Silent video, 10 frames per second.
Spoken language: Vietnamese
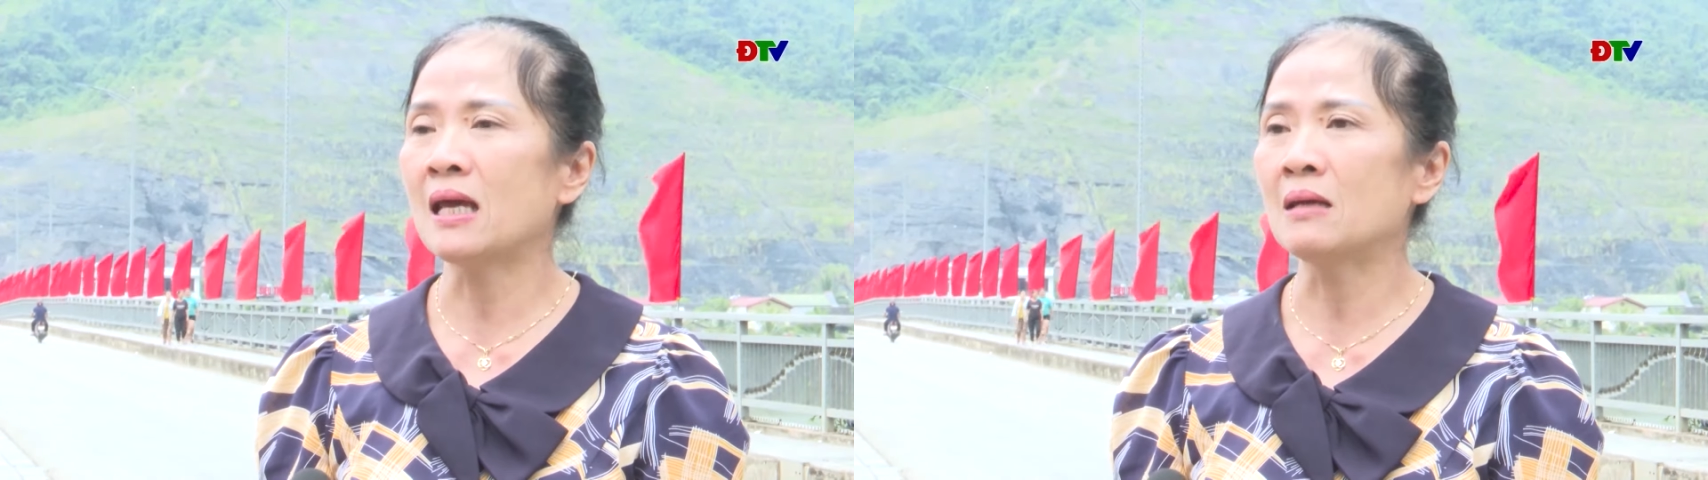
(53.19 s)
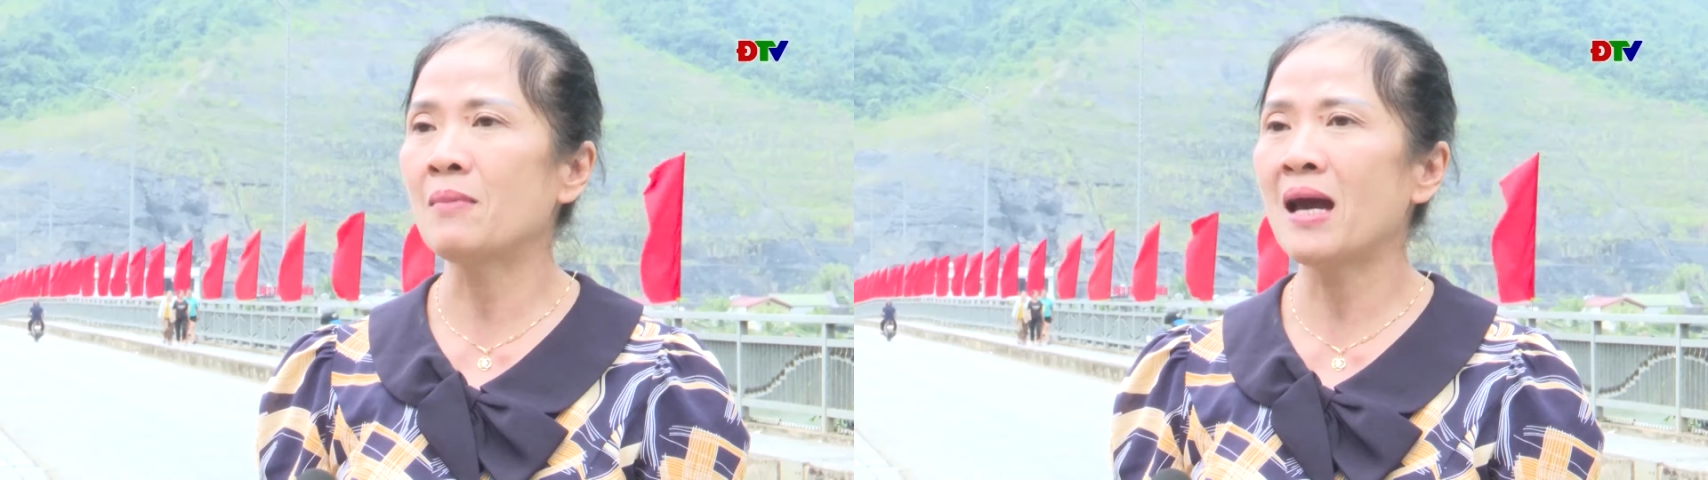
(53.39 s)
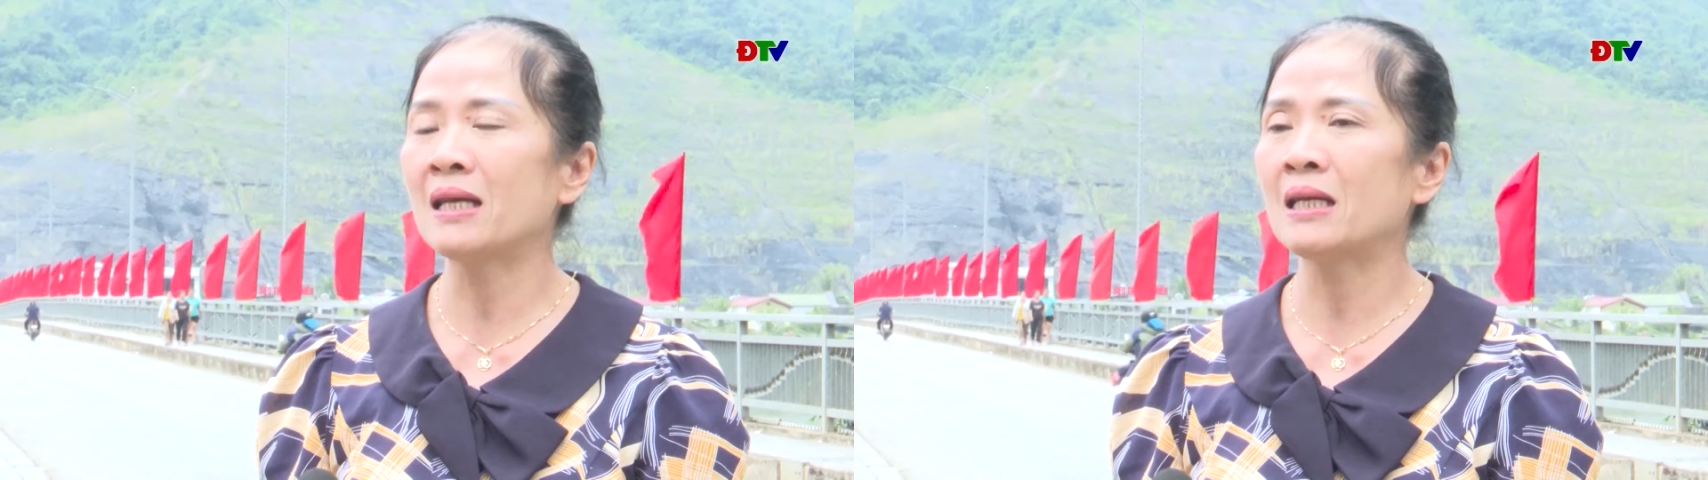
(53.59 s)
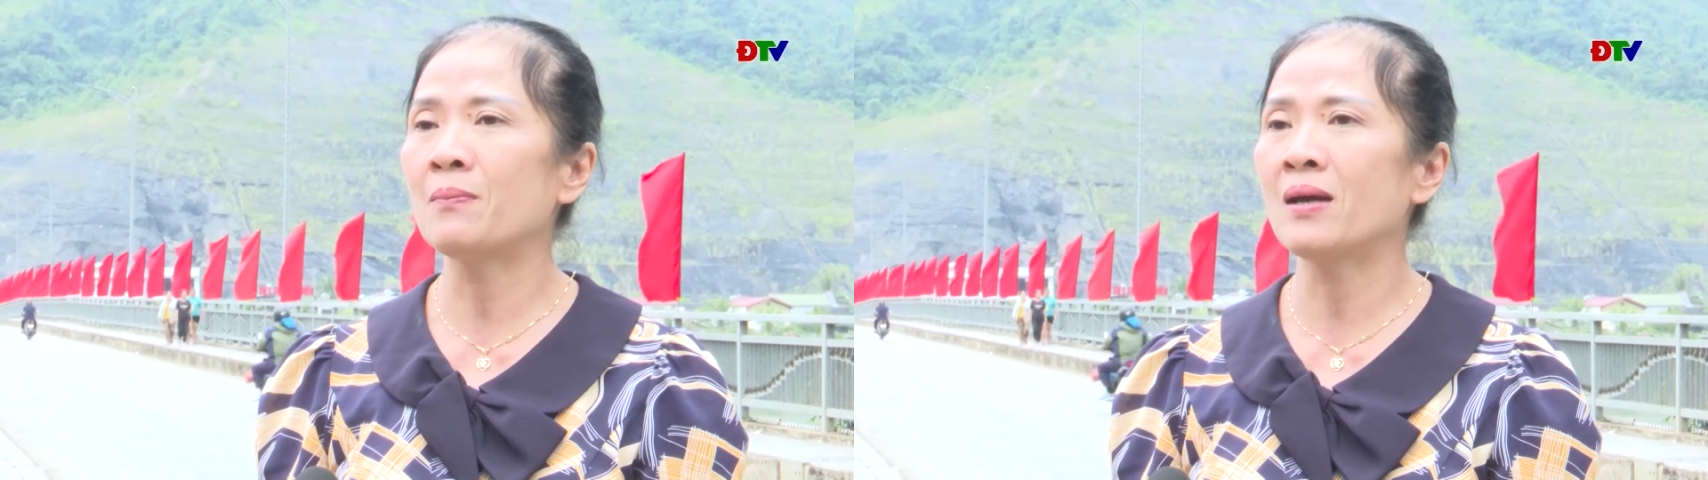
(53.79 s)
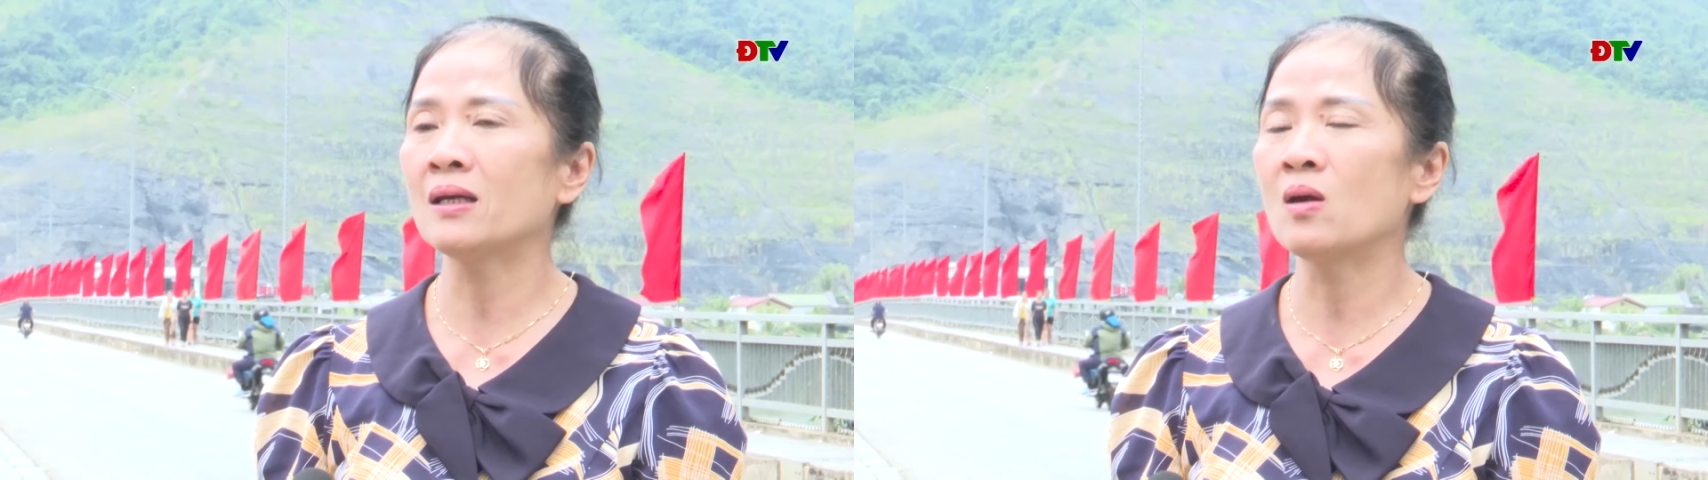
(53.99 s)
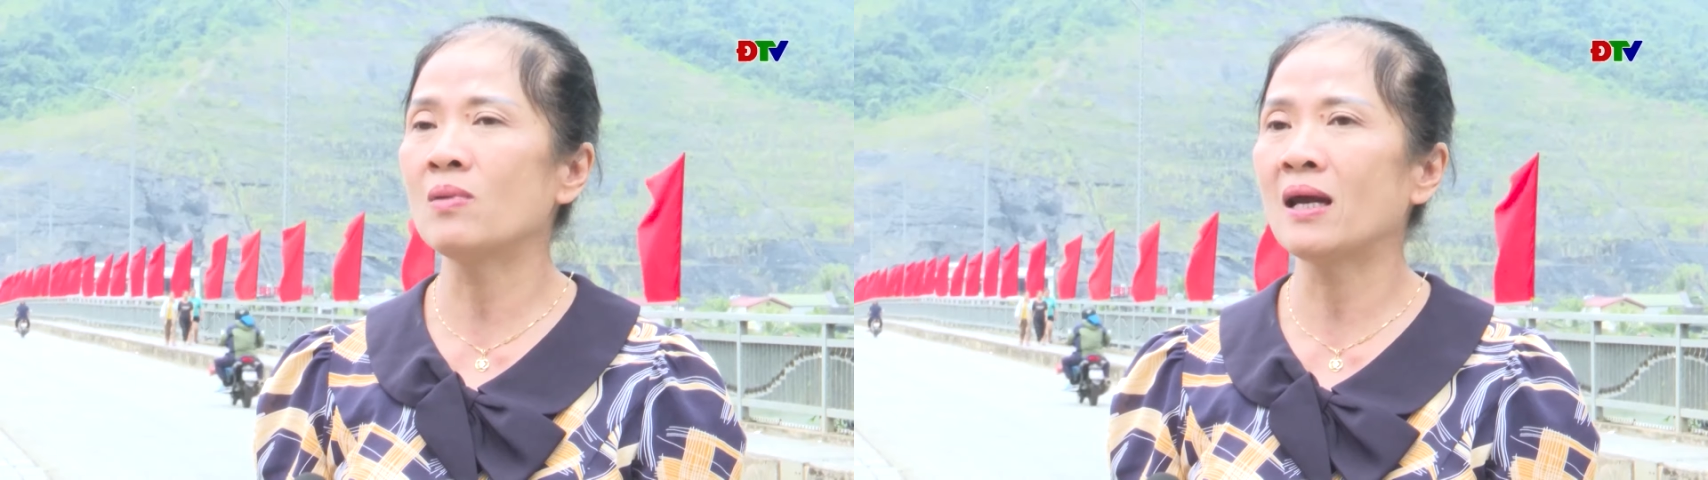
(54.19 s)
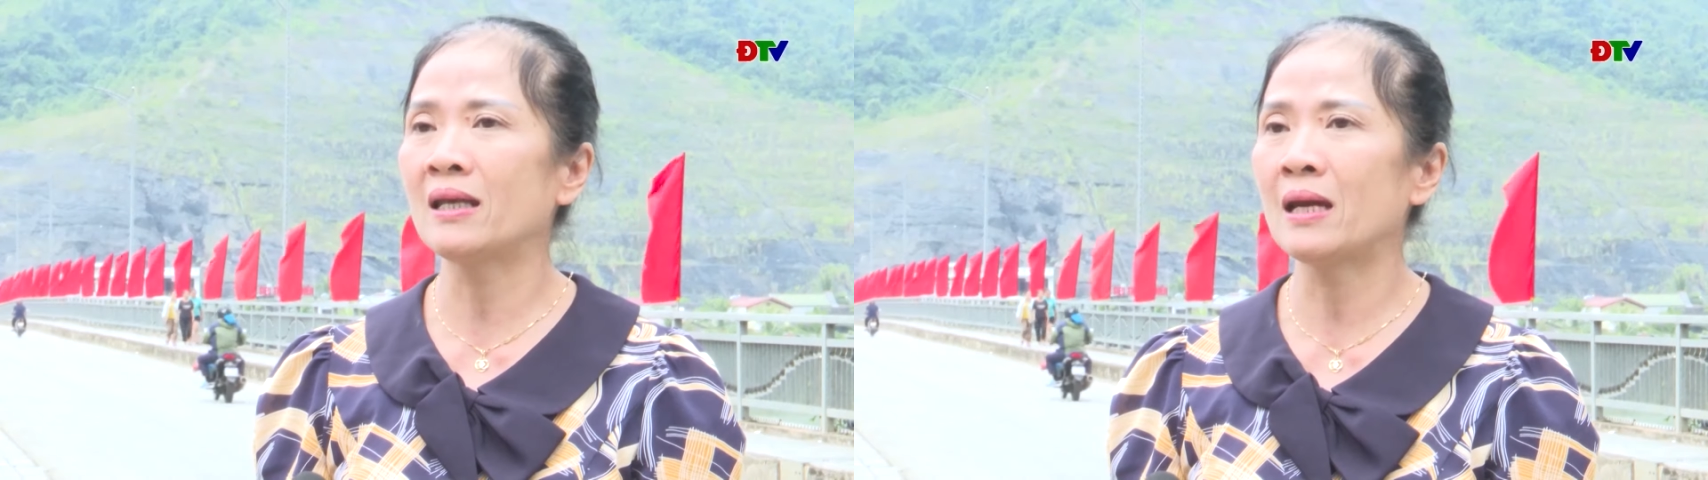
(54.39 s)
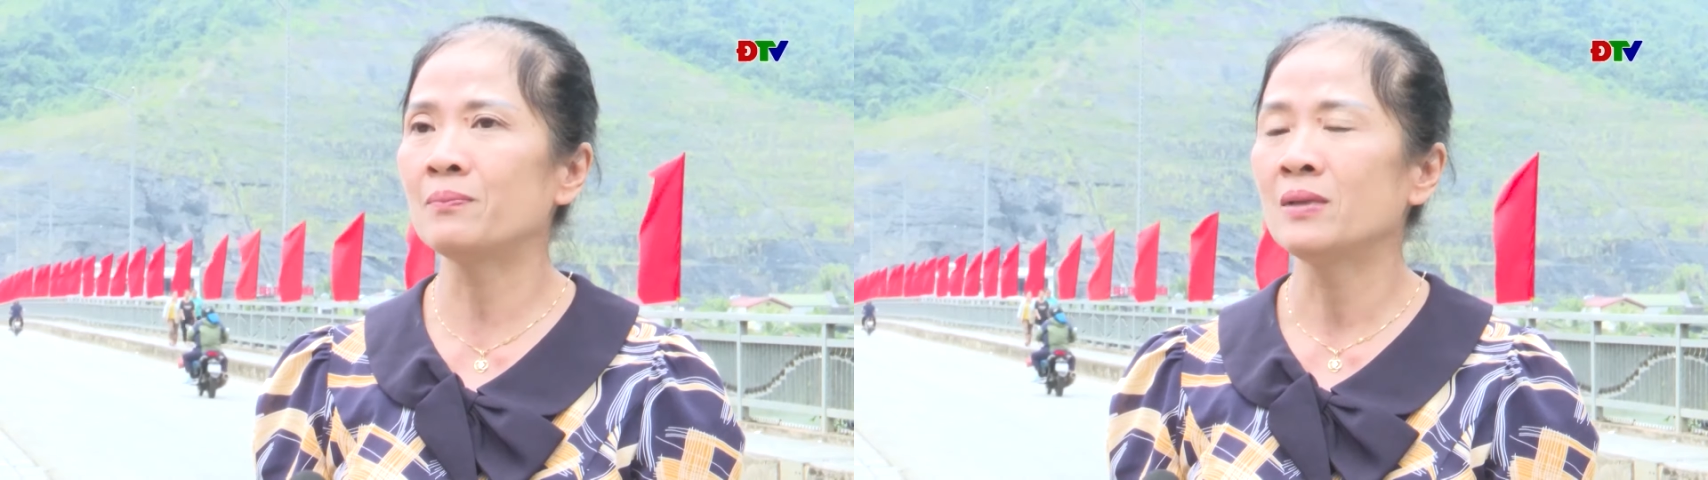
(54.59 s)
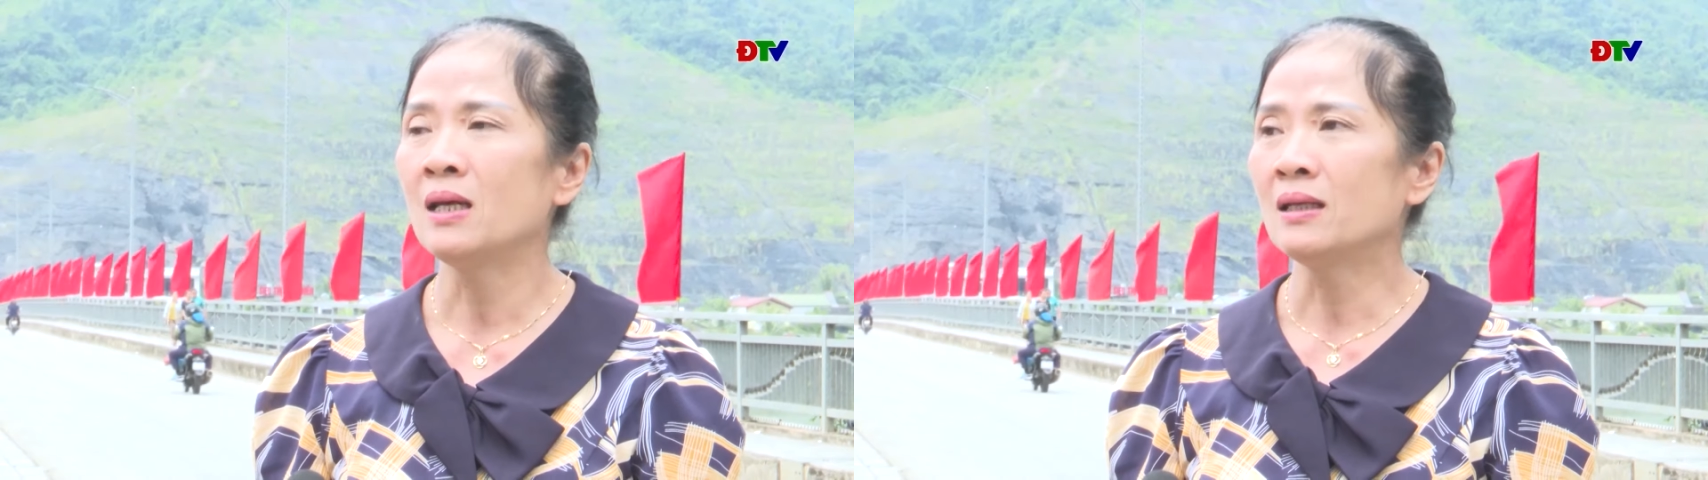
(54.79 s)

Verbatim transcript: tháng 3 năm 2025